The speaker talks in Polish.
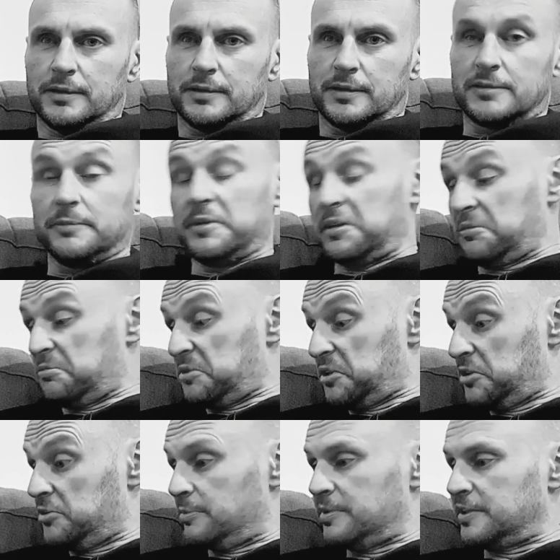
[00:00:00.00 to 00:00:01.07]
Tak sobie
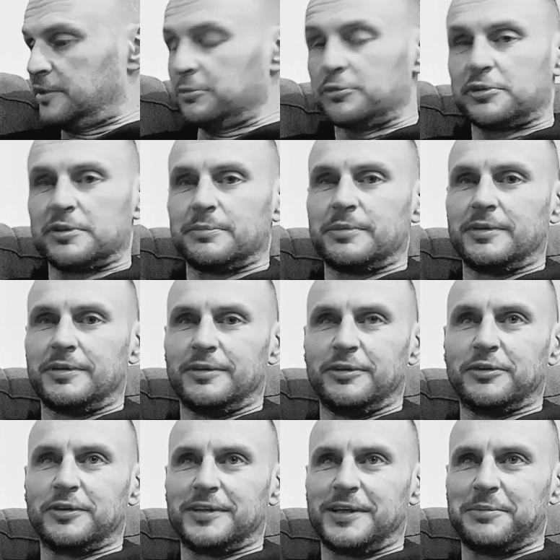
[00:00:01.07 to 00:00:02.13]
siedzimy z Januszem,
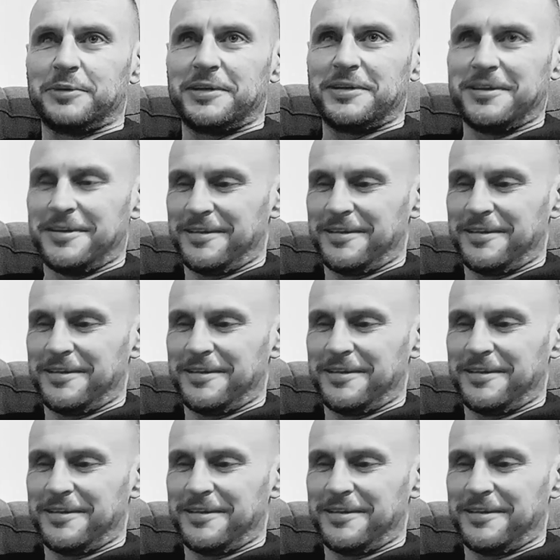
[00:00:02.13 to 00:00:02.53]
oglądamy